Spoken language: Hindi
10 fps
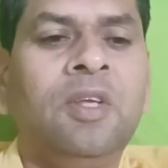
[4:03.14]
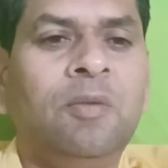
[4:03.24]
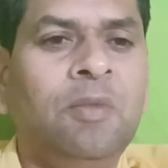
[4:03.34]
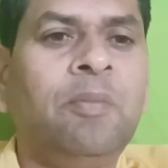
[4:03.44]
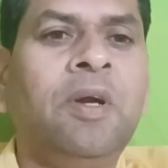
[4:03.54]

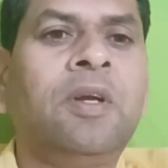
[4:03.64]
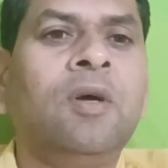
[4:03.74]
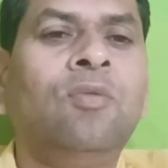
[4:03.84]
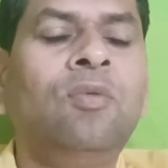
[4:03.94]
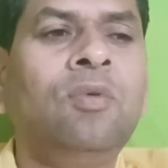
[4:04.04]
कि मैं बैठा
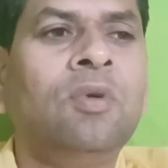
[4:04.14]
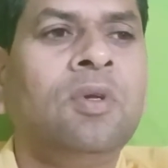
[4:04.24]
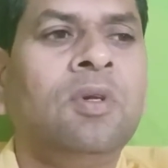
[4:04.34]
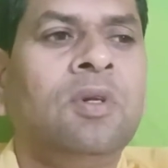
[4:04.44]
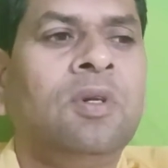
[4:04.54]
हूँ
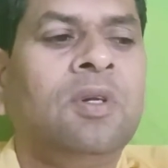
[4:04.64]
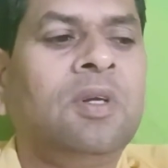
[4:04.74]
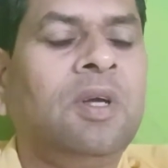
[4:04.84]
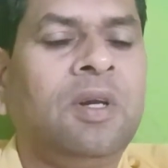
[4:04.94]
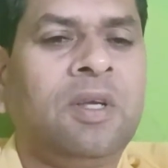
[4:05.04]

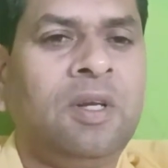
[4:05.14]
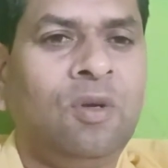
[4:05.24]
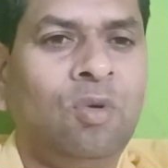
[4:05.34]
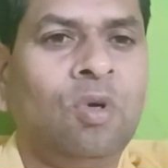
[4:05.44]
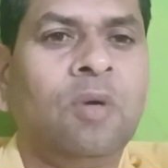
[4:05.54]
घर के
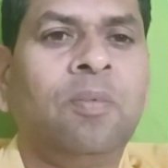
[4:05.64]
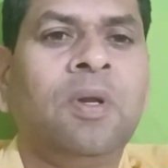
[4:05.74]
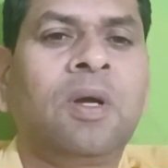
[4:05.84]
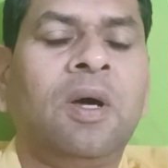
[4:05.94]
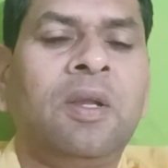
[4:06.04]
अन्य लोग
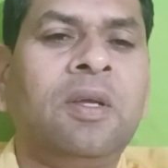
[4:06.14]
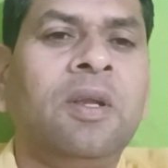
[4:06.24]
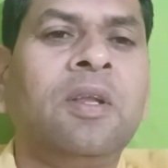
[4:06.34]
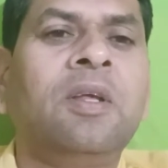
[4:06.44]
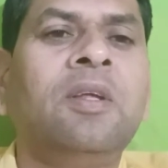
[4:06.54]
अपना कार्य
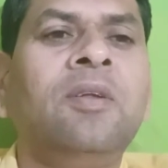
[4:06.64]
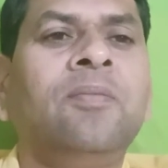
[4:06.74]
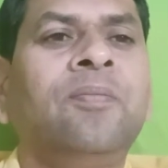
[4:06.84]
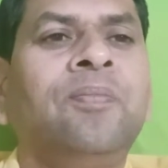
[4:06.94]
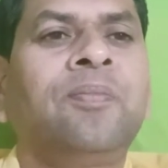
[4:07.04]
कर रहे हैं
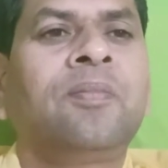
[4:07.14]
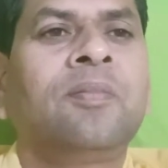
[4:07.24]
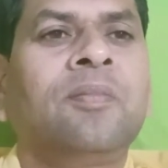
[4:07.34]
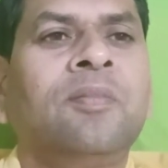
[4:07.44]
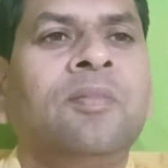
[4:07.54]

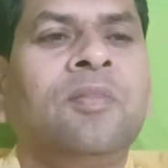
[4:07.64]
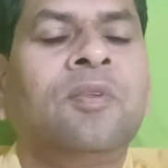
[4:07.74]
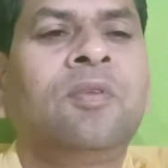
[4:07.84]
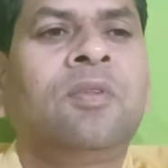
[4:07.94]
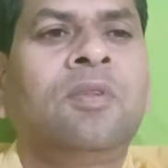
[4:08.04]

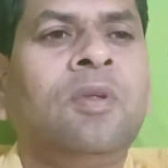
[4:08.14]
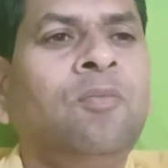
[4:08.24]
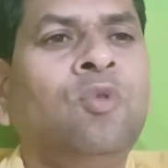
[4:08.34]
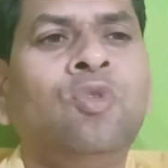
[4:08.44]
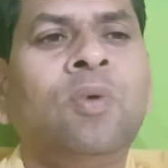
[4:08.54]

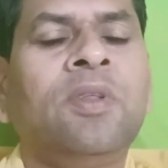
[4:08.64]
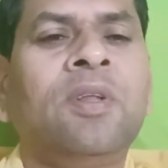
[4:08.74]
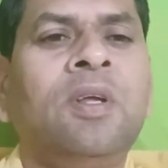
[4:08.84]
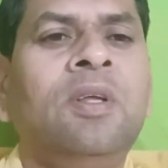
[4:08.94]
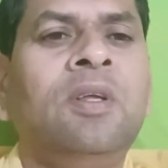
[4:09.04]
सब कुछ
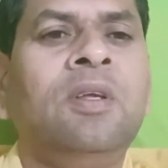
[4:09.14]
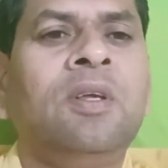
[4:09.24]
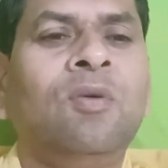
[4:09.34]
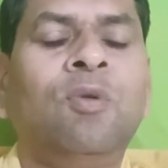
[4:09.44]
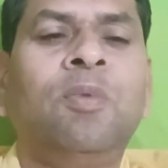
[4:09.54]
वैसा ही
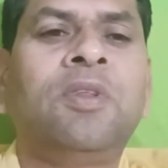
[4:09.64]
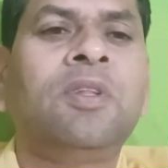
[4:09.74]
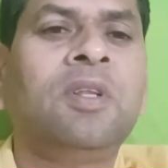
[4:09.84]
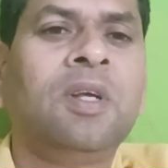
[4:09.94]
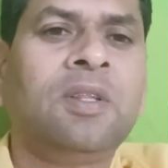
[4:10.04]
केवल बस
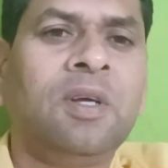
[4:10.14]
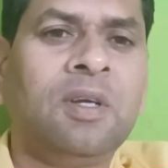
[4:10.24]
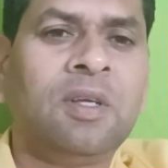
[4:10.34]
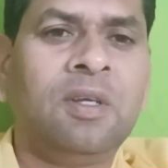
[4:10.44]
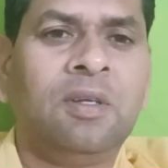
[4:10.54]
इतना था
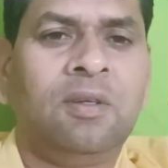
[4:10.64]
कि